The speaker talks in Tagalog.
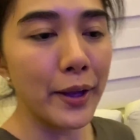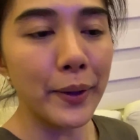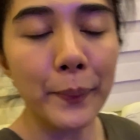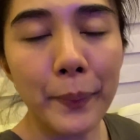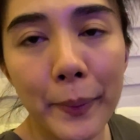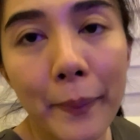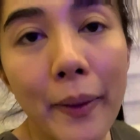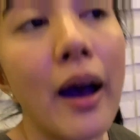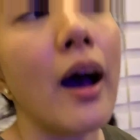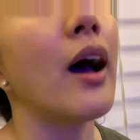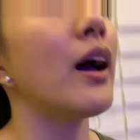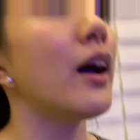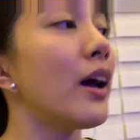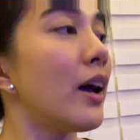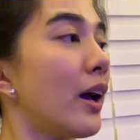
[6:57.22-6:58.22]
Ano pa ba?
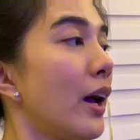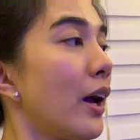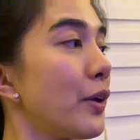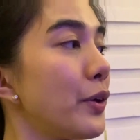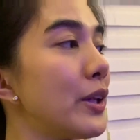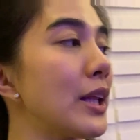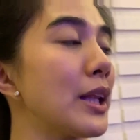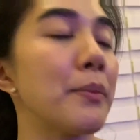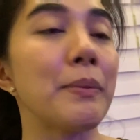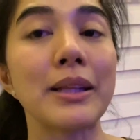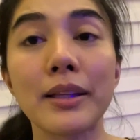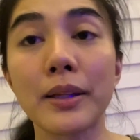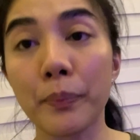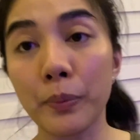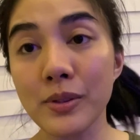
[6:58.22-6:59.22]
yun lang naman.
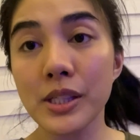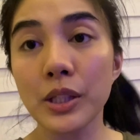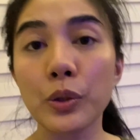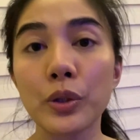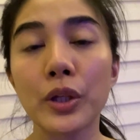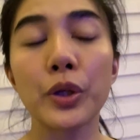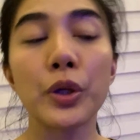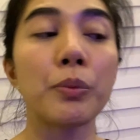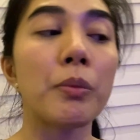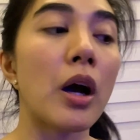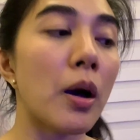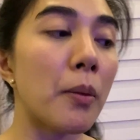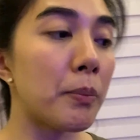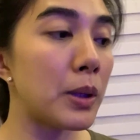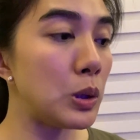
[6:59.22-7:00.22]
Tatapusin ko lang yung
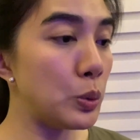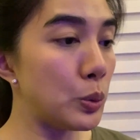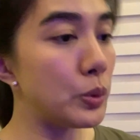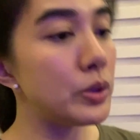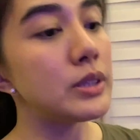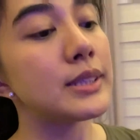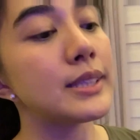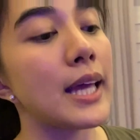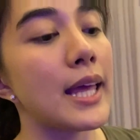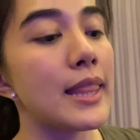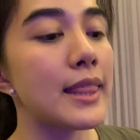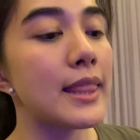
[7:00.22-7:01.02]
mga balloons and